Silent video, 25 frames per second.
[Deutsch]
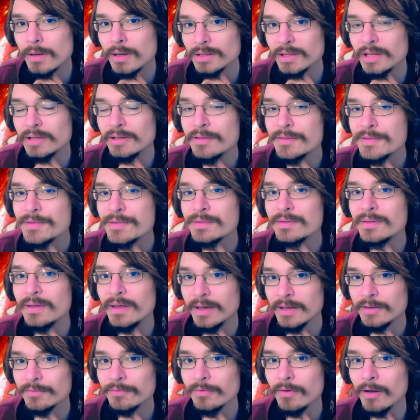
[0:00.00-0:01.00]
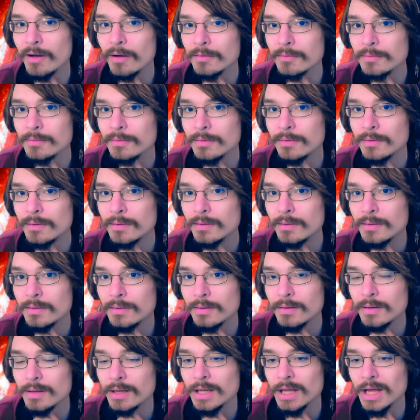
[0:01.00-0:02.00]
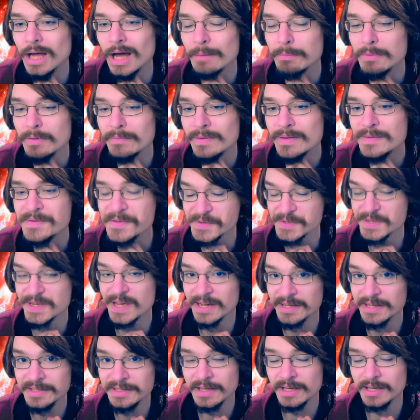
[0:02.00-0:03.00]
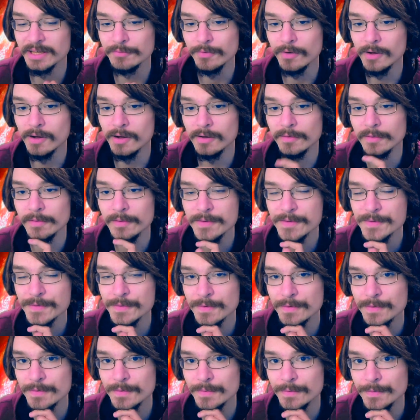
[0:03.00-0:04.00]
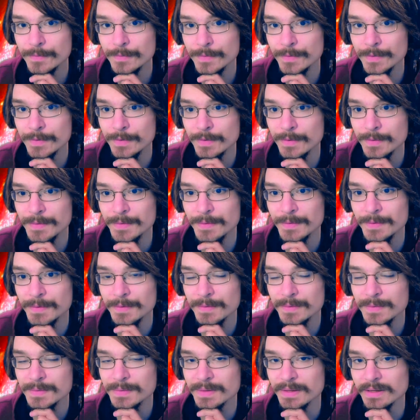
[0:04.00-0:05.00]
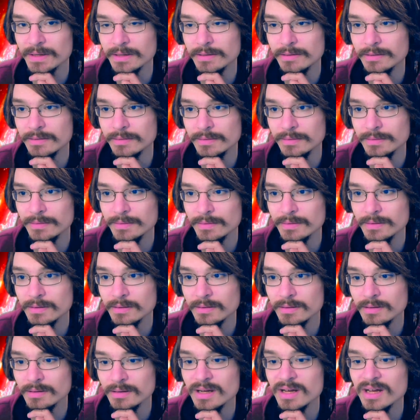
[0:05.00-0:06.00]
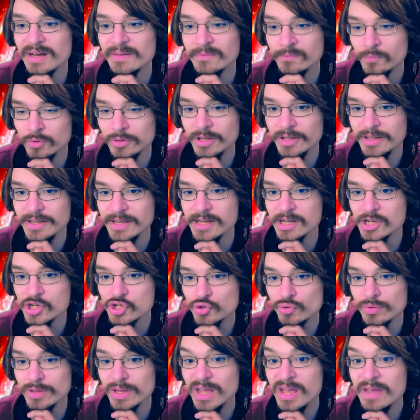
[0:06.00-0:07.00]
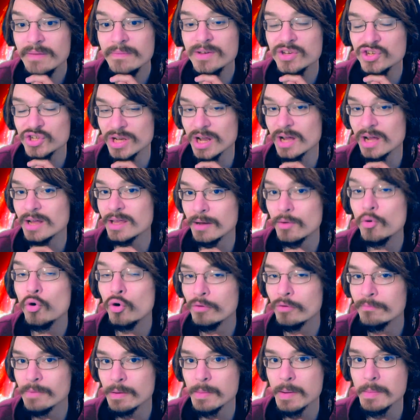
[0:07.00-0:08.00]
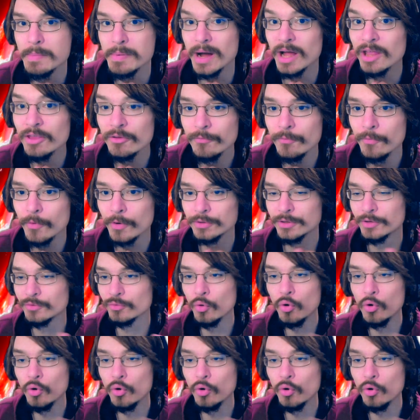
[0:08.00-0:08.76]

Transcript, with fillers: dann ist es eine Hate-Frage. Aber wenn es keine Hate-Frage ist, dann wurde die ja schon ewig lang ja irgendwann mal beantwortet,